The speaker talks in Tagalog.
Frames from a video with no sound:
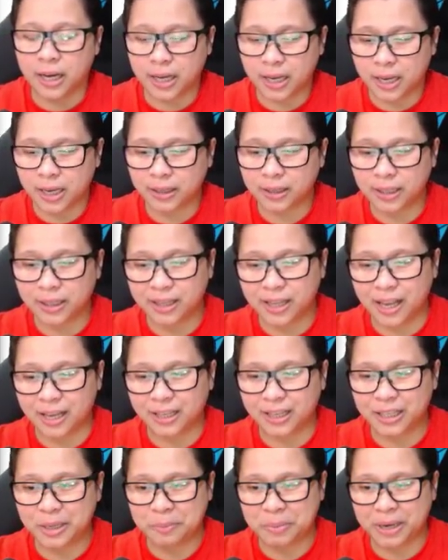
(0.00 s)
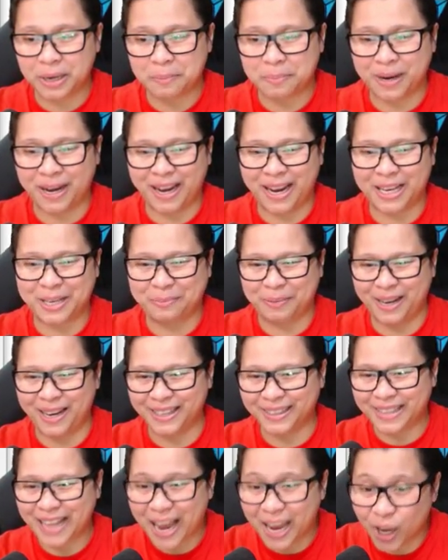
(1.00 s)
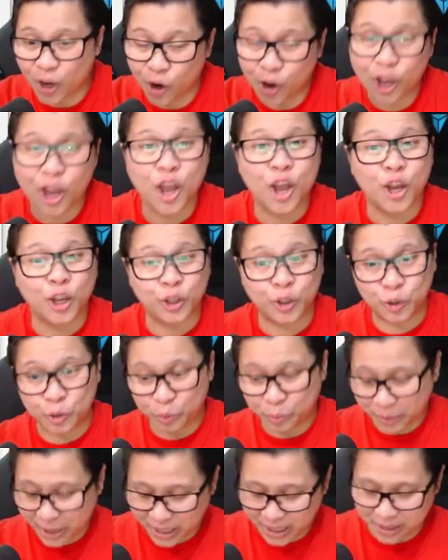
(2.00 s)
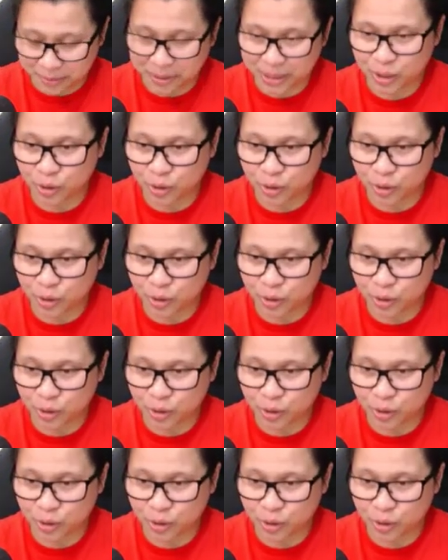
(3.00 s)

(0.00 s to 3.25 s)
naiintindihan kasi pare-parehas pa lang tayong newbie, 'di